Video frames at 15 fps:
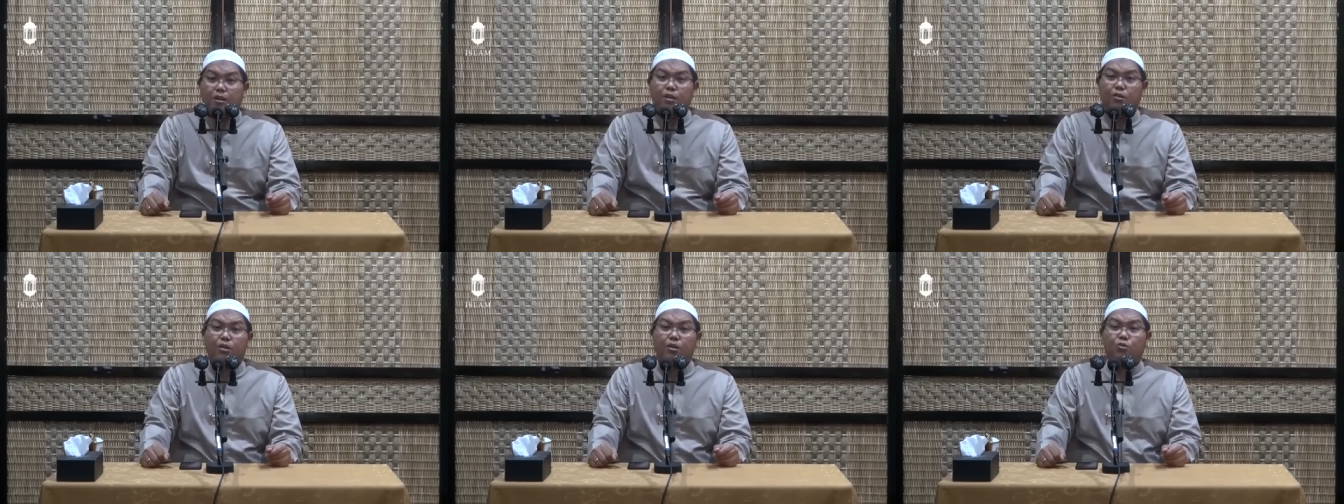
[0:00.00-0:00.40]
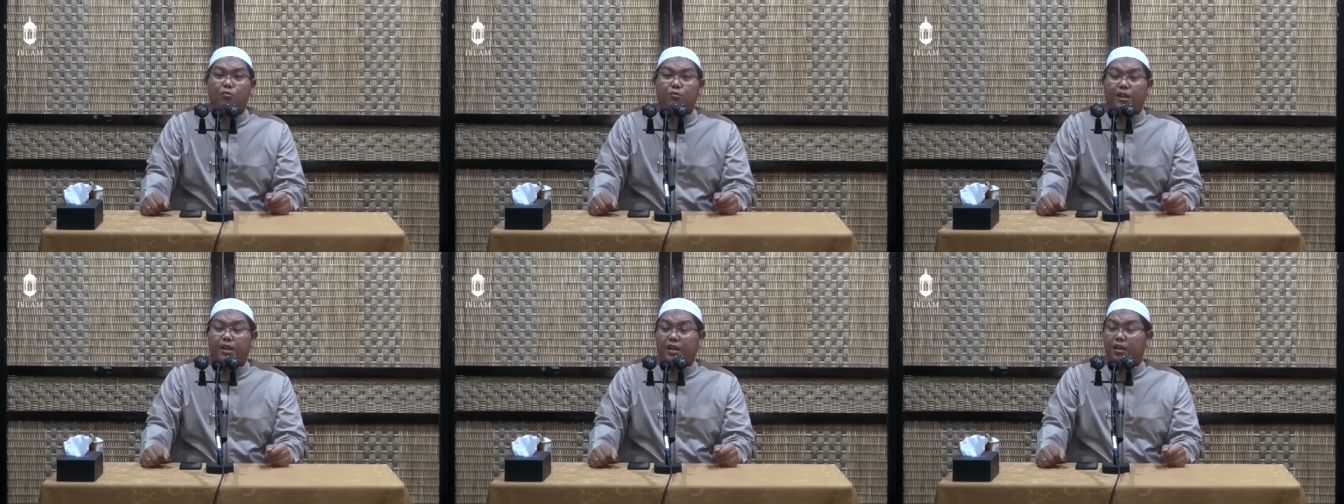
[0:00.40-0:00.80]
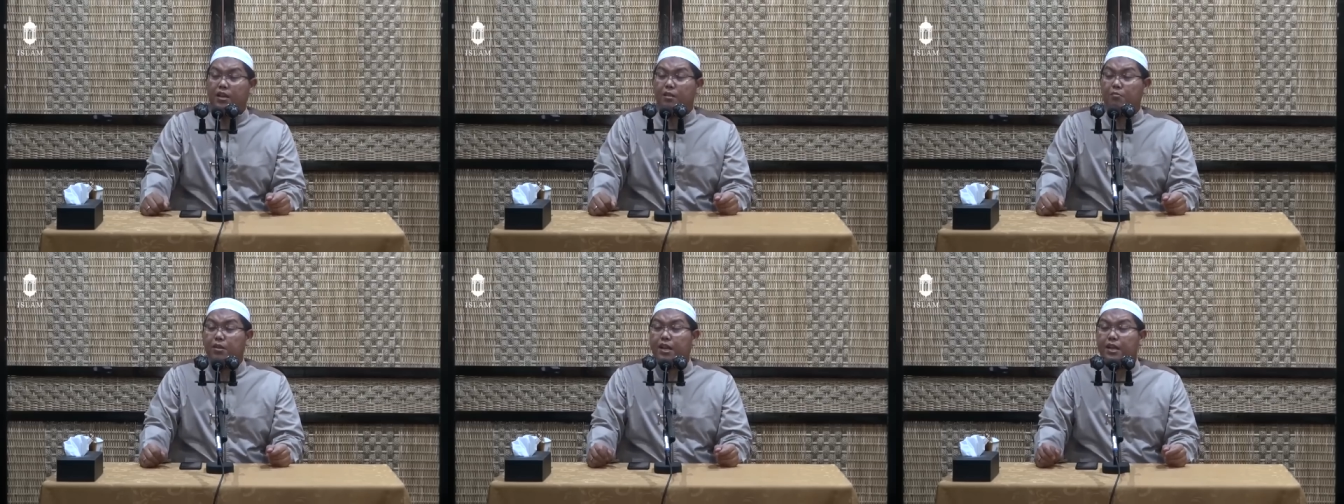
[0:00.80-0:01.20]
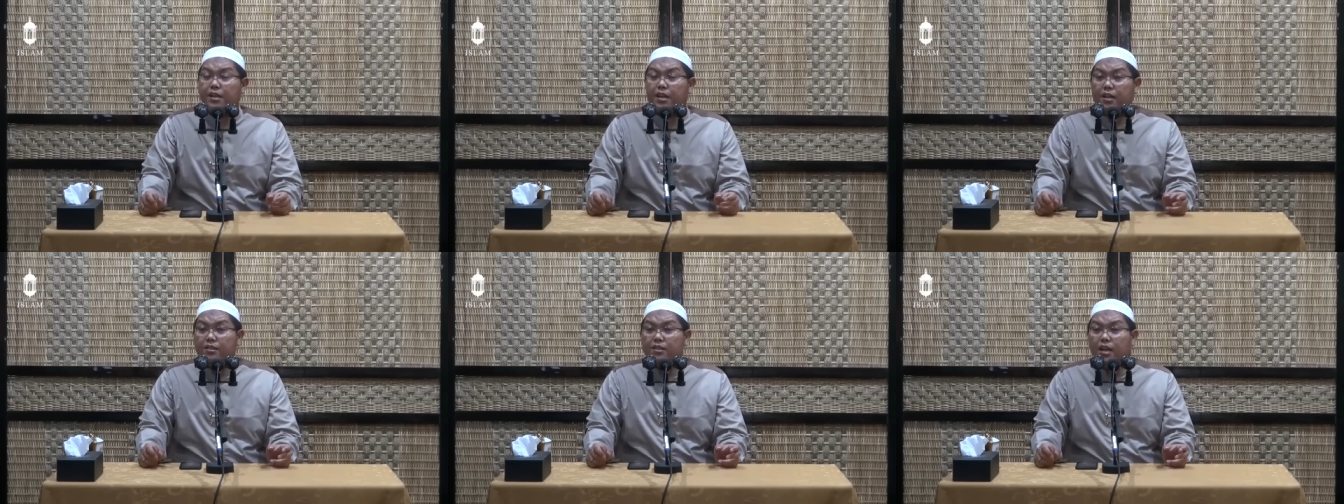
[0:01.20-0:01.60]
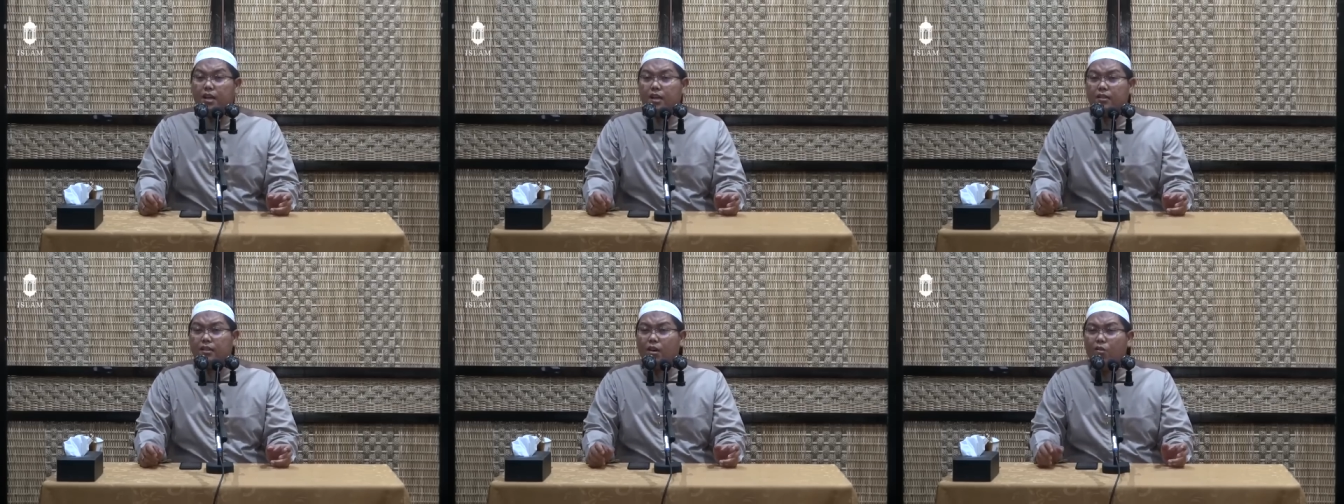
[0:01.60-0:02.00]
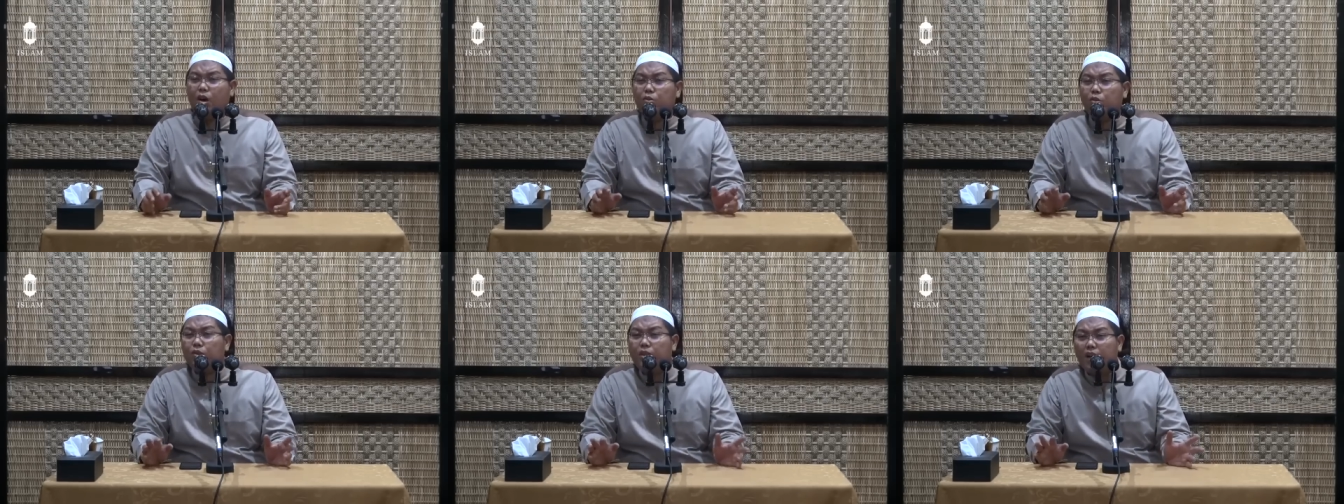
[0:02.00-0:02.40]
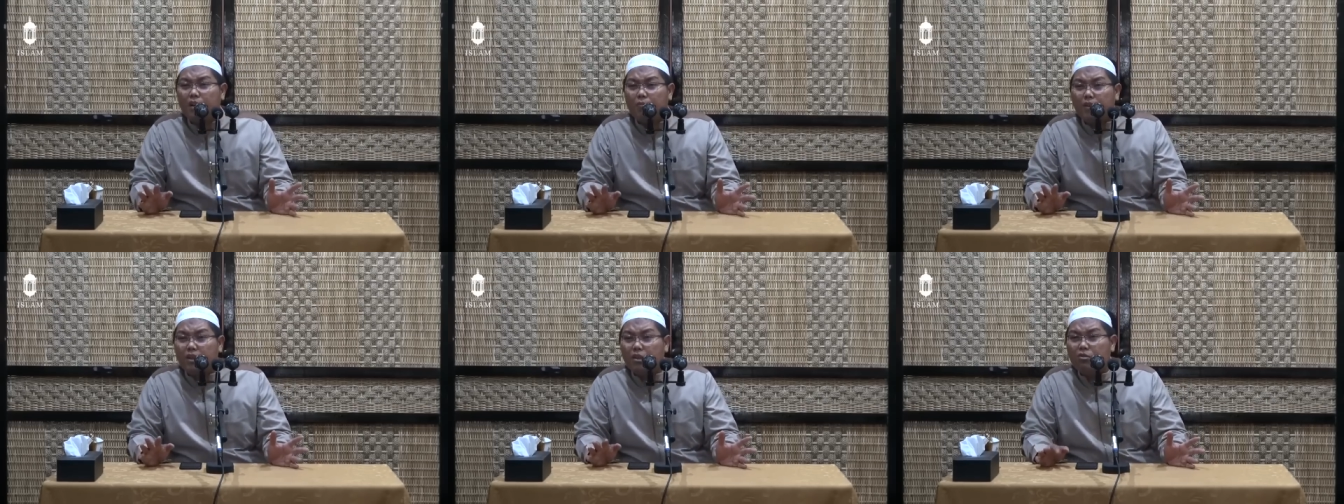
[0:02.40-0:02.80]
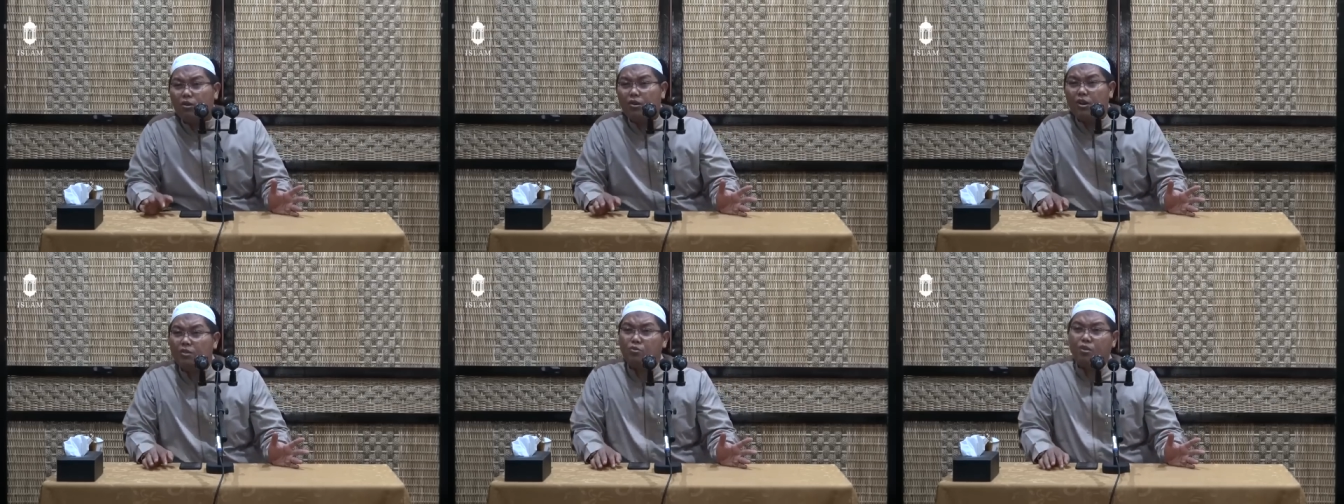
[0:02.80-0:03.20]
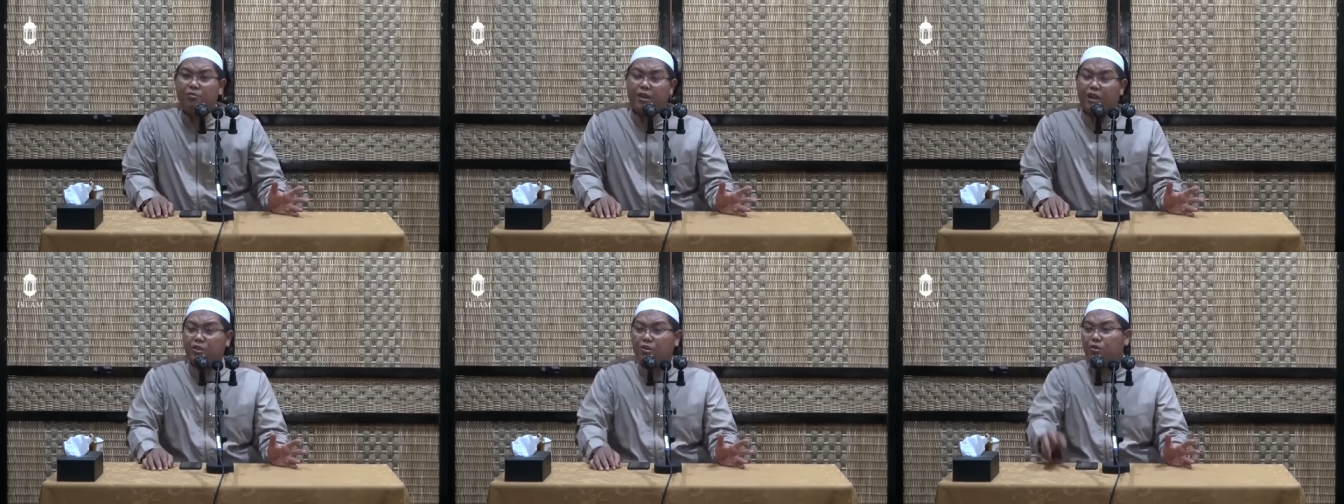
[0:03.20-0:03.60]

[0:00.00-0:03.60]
kepada orang tua mereka dan mereka sangat tawadhu di hadapan kedua orang tua mereka.